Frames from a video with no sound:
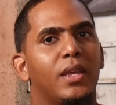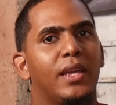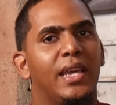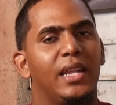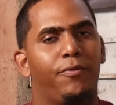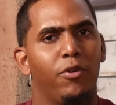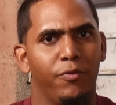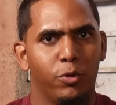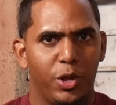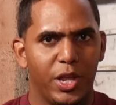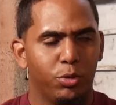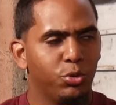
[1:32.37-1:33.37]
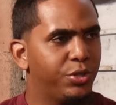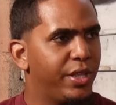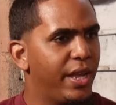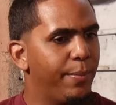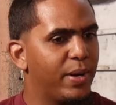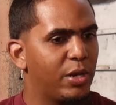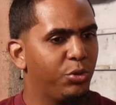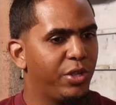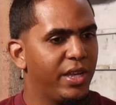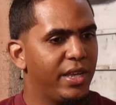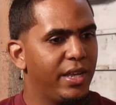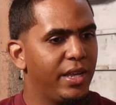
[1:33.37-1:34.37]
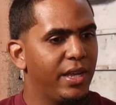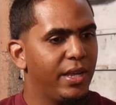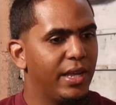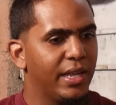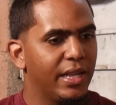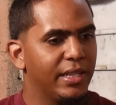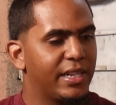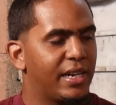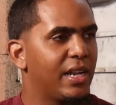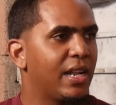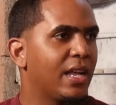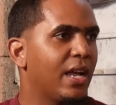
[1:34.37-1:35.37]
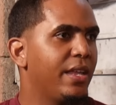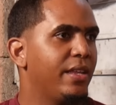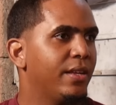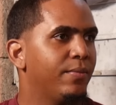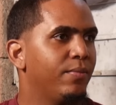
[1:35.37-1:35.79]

¿Qué la fue influyendo usted para usted eh, entrar a la calle?